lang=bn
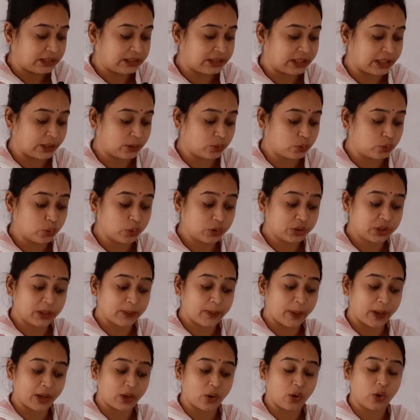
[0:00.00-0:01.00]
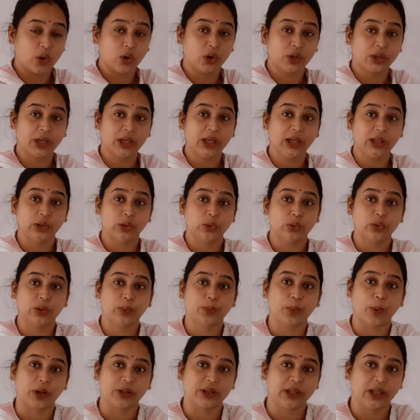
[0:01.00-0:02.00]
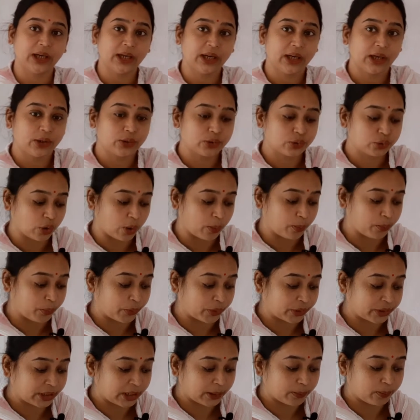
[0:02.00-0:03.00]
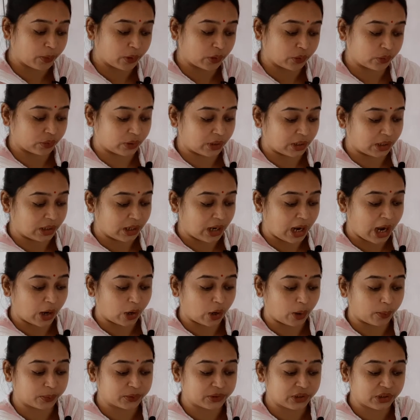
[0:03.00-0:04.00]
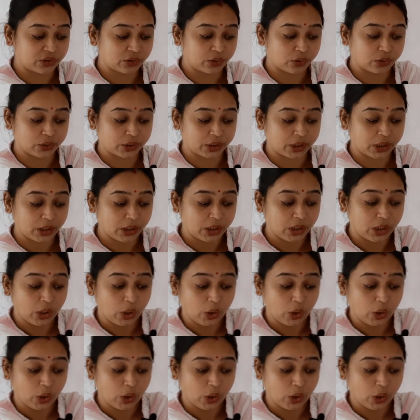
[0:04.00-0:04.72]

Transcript: যে যুক্তিবাক্য হলো কি দুটি পদের সম্পর্কে বর্ণনা আর অবদান হলো কি